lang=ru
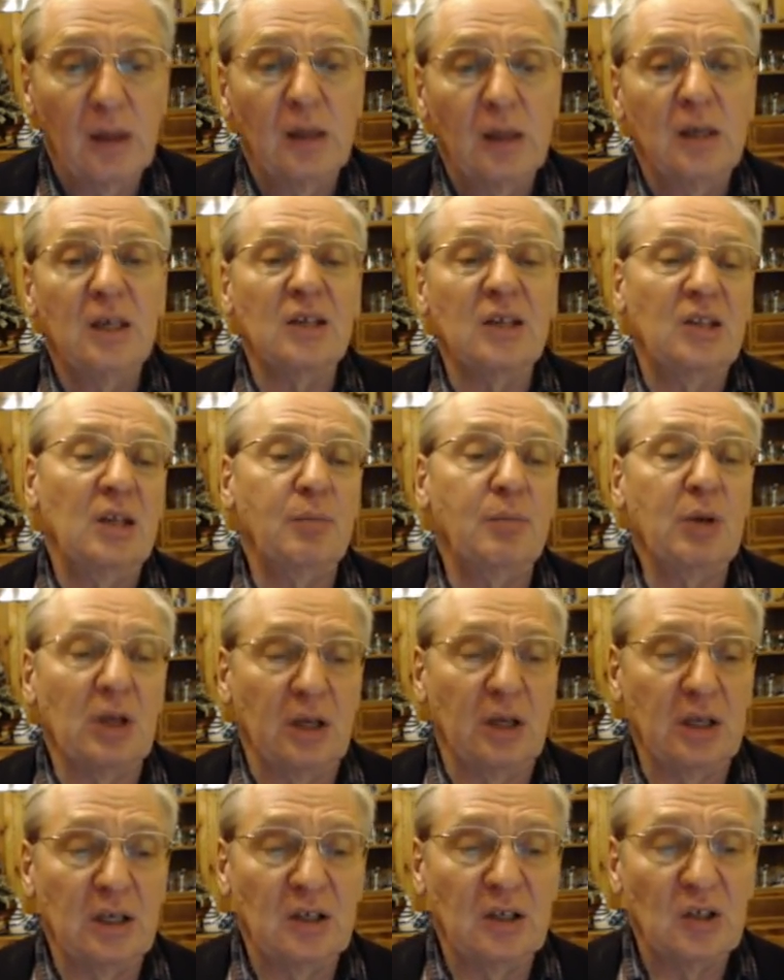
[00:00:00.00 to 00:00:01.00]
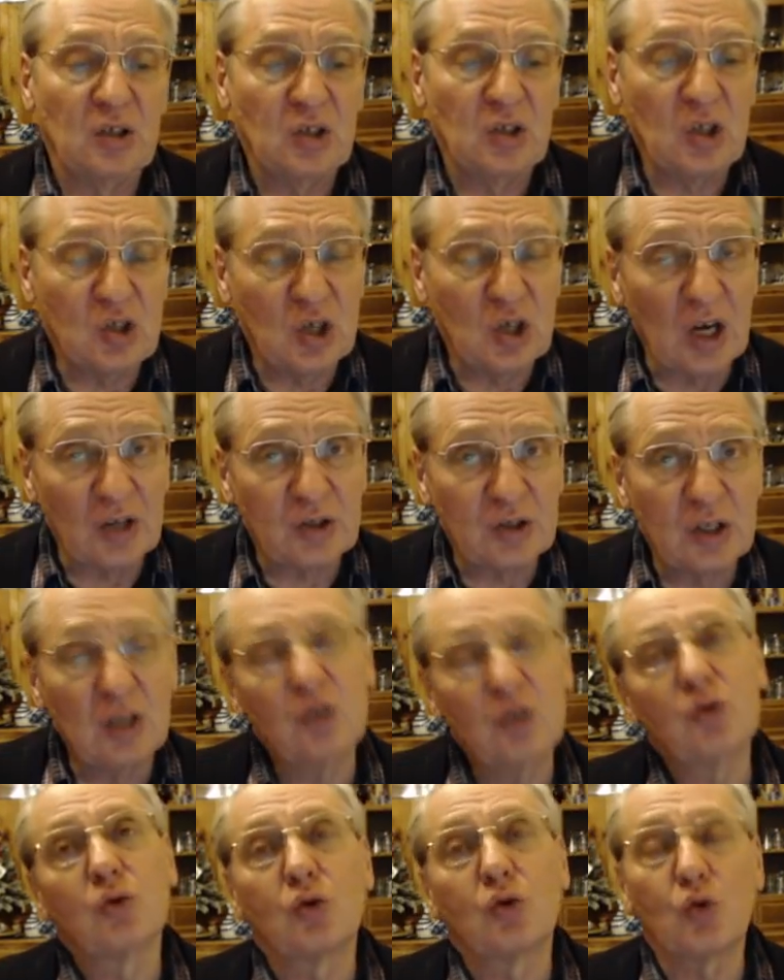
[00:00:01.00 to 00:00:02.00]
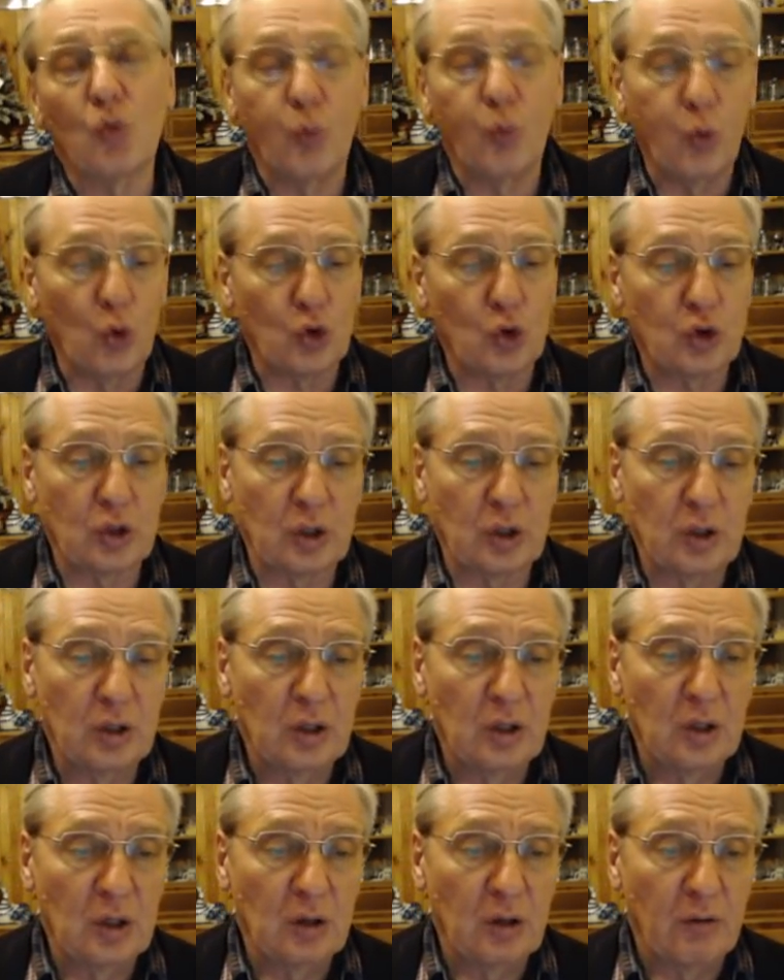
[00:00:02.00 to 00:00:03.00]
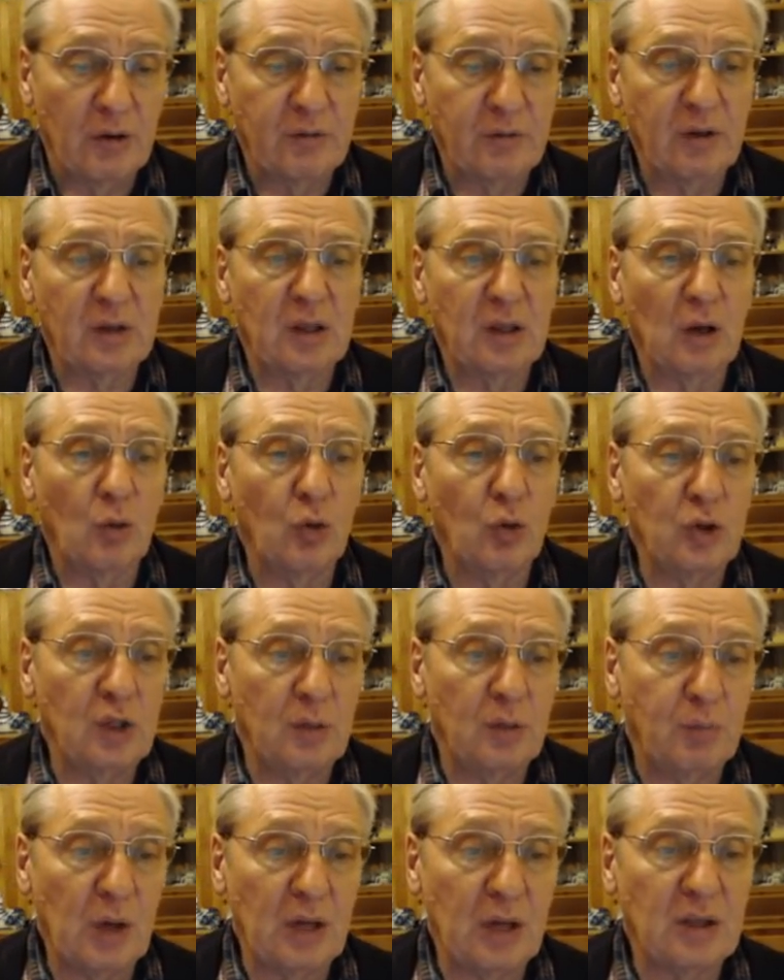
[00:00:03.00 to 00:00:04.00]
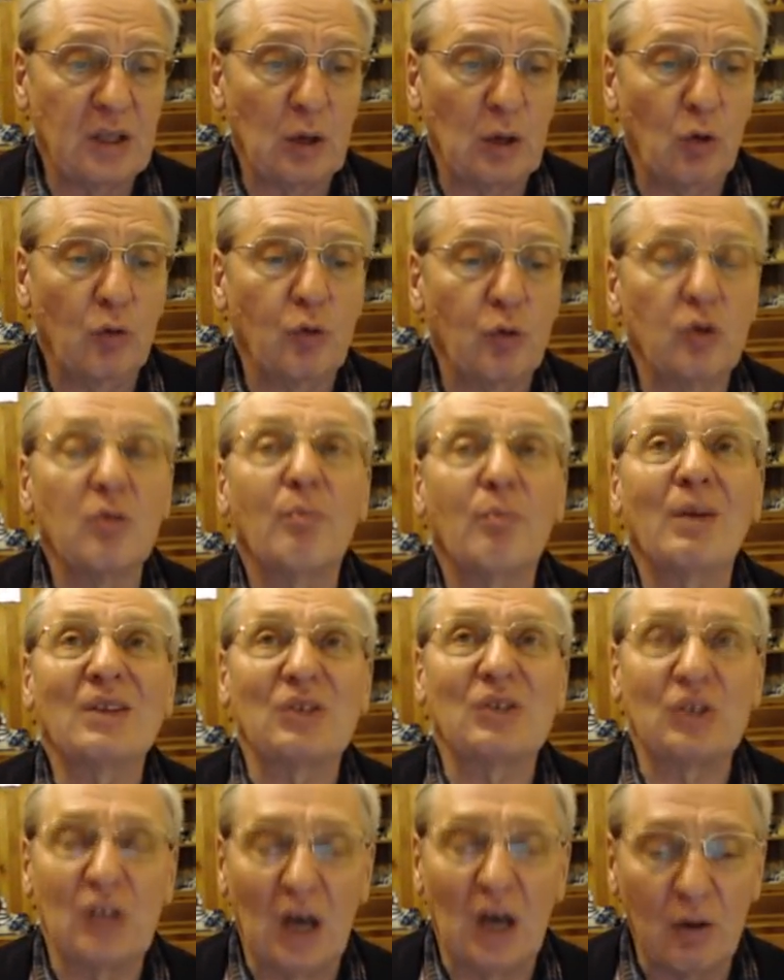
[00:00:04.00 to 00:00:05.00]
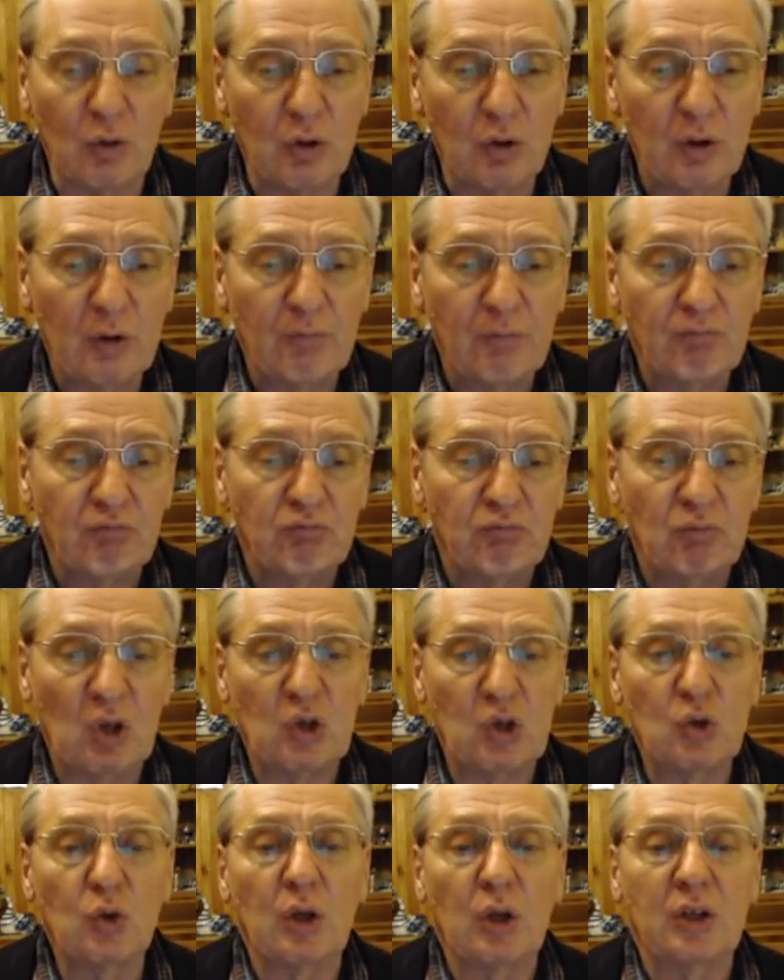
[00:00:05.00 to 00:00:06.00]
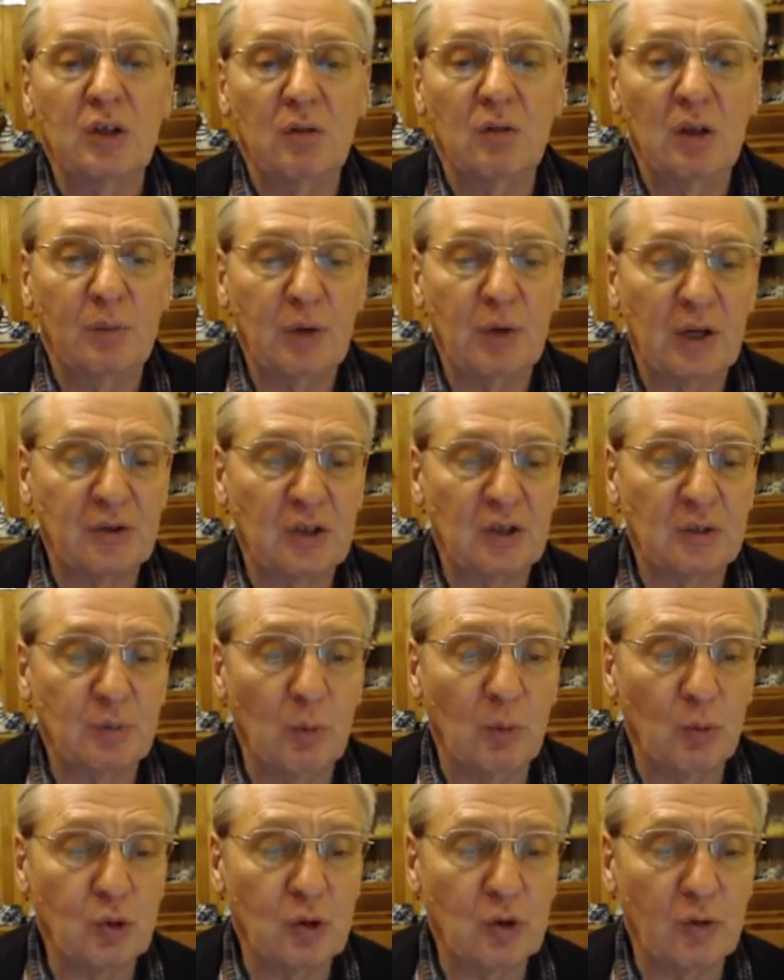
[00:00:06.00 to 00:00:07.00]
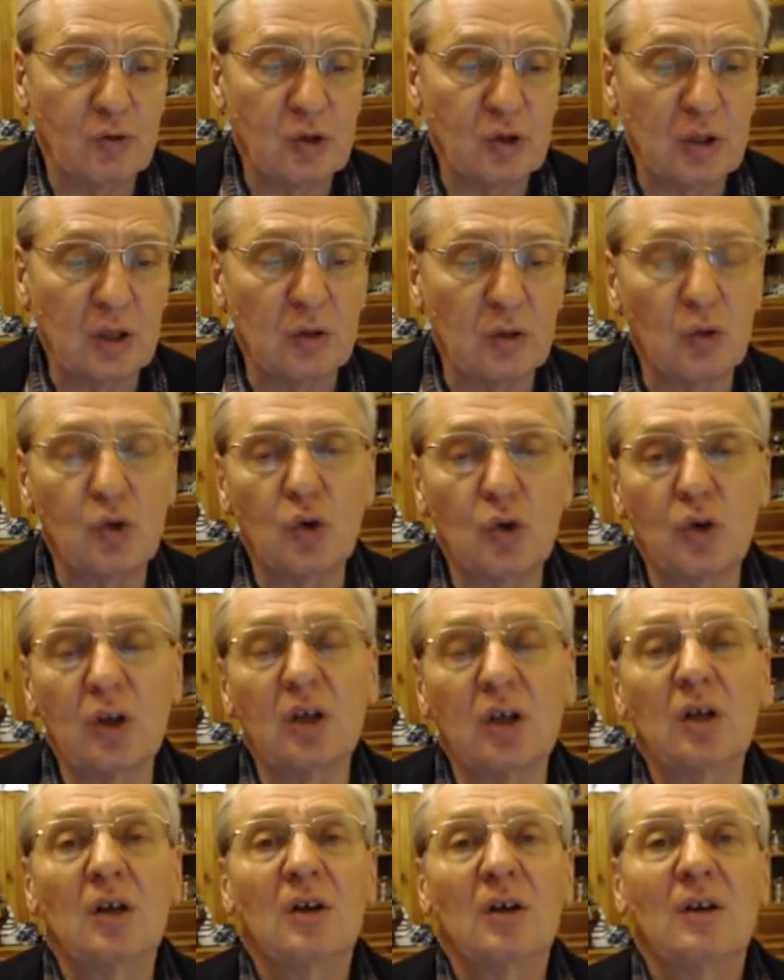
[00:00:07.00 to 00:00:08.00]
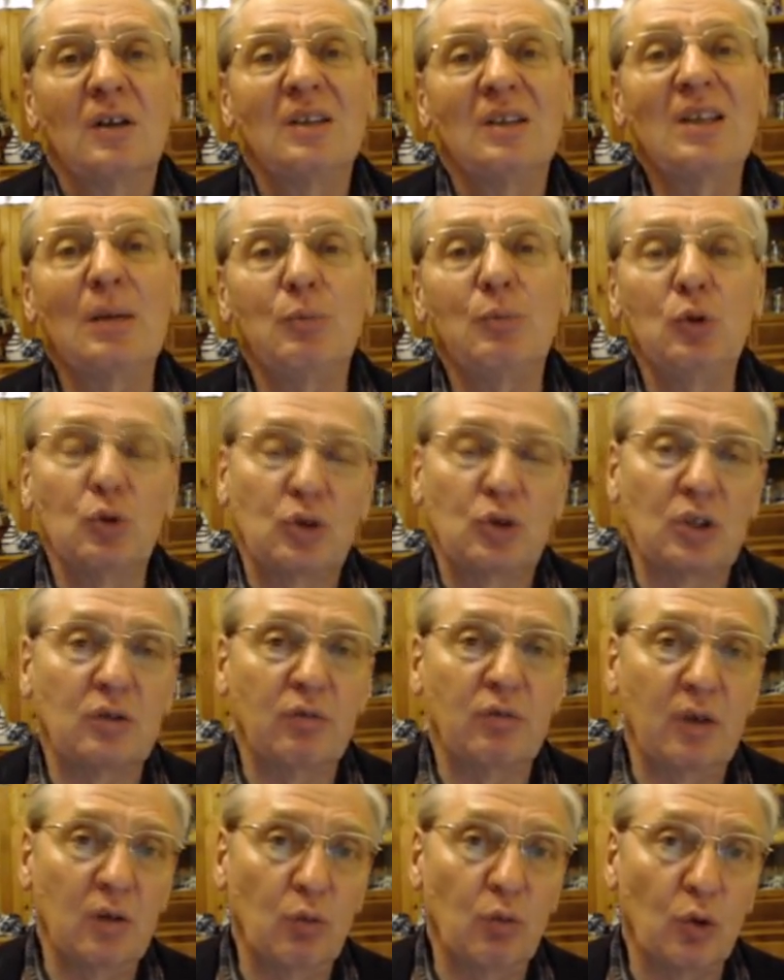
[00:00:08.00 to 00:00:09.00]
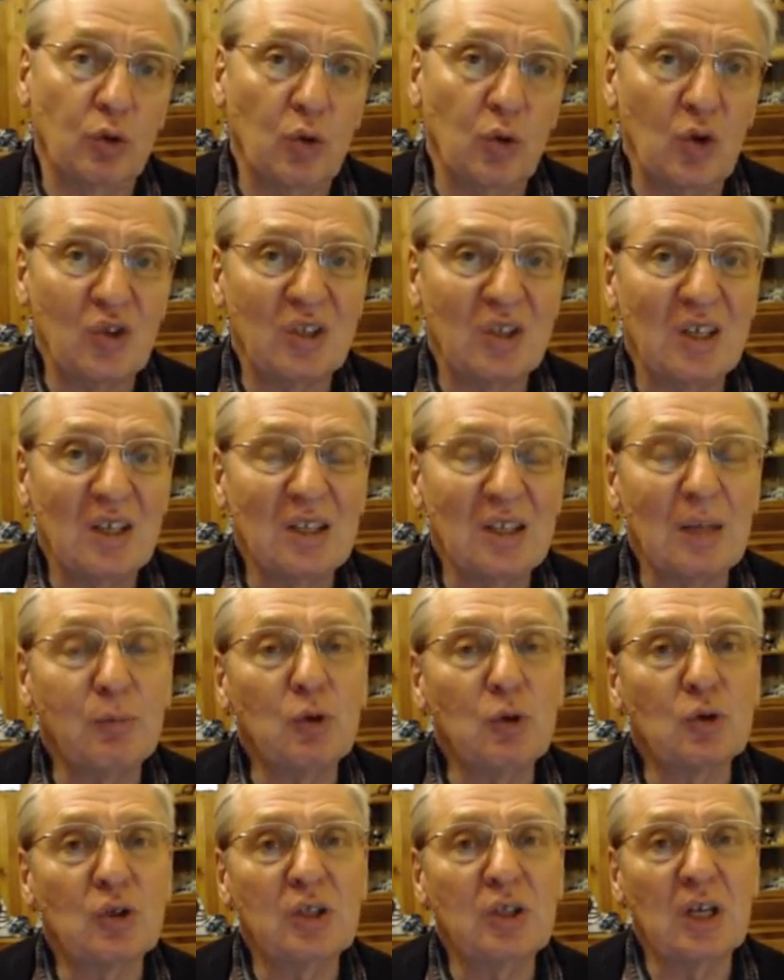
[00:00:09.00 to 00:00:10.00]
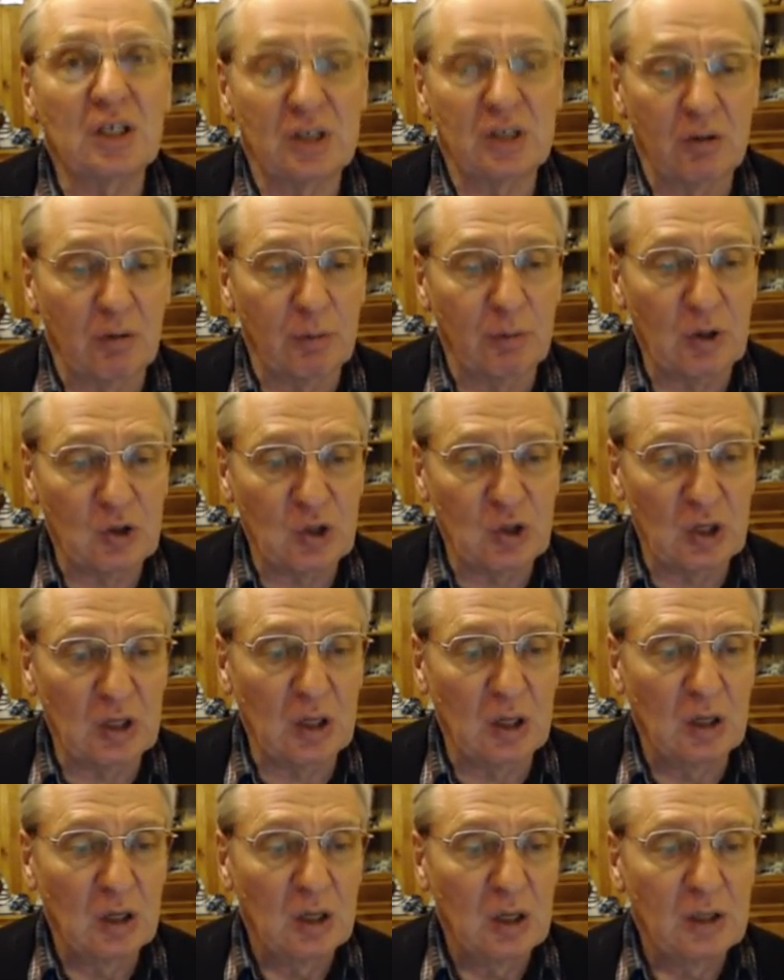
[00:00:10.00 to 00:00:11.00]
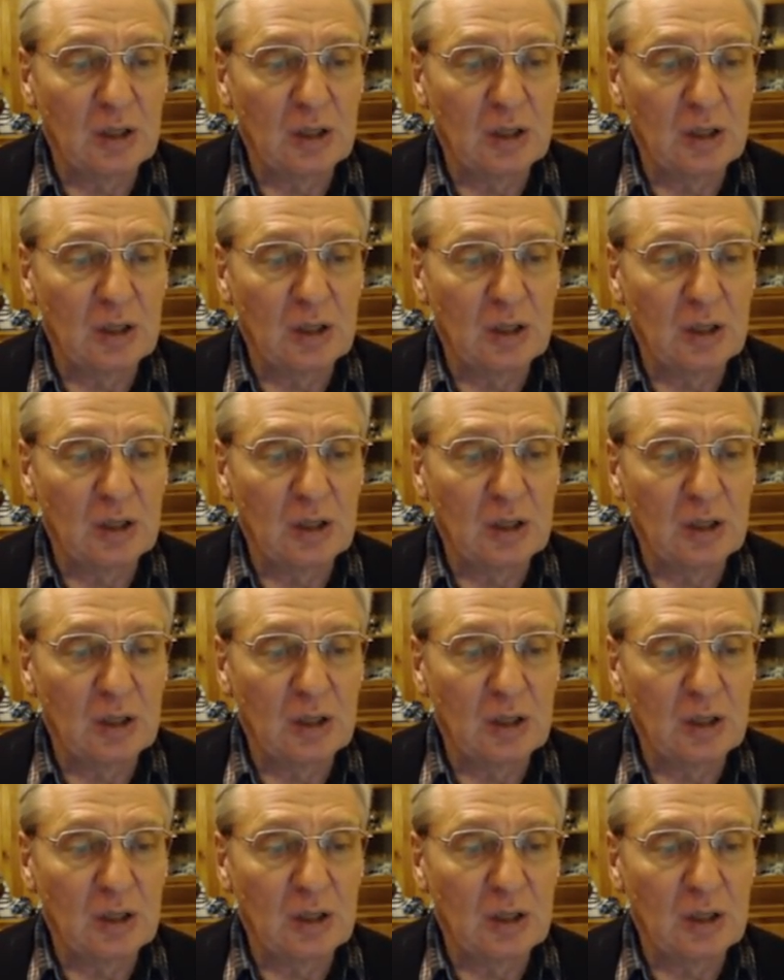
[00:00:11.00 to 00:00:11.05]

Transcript: Если белые сейчас или чуточку позже, в ответ на конь e5, на такую вроде подставу, начнут активные операции с помощью f4, то черные добьются своего, то есть добьются некоторого облегчения.